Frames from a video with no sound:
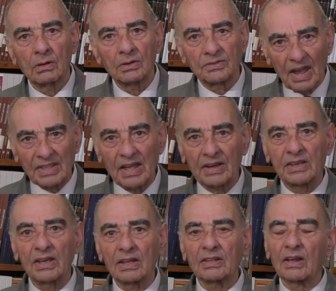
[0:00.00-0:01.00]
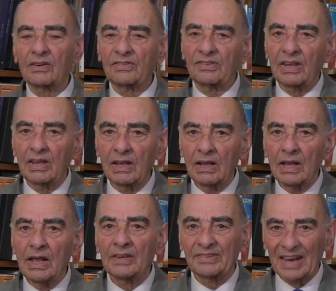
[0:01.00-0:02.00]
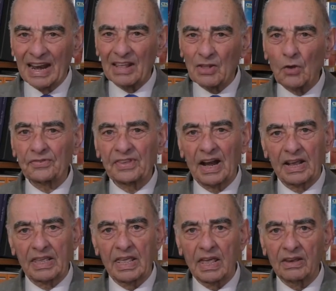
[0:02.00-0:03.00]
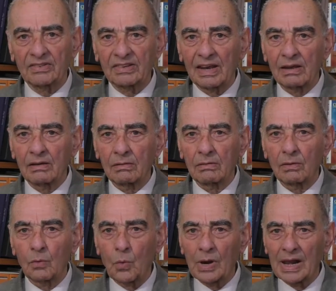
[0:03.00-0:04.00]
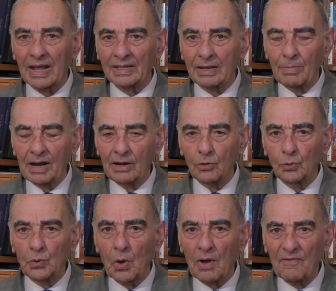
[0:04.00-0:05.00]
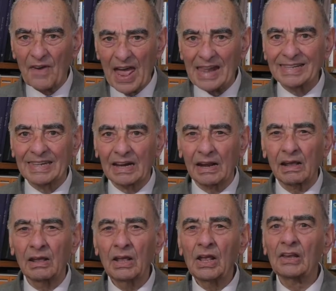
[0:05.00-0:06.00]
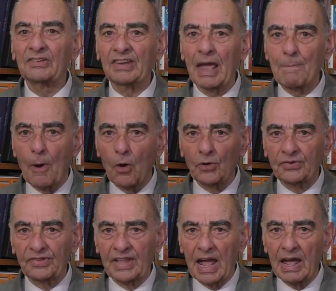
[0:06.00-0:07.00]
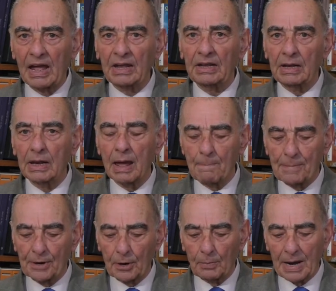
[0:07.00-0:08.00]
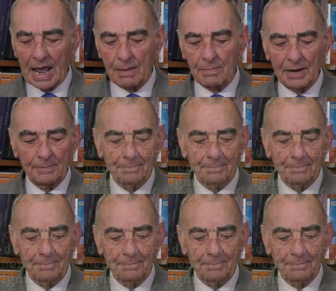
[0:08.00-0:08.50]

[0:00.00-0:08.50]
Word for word: C'è da chiedersi se la nostra Chiesa, quella di Belluno e Feltre, si è posta il problema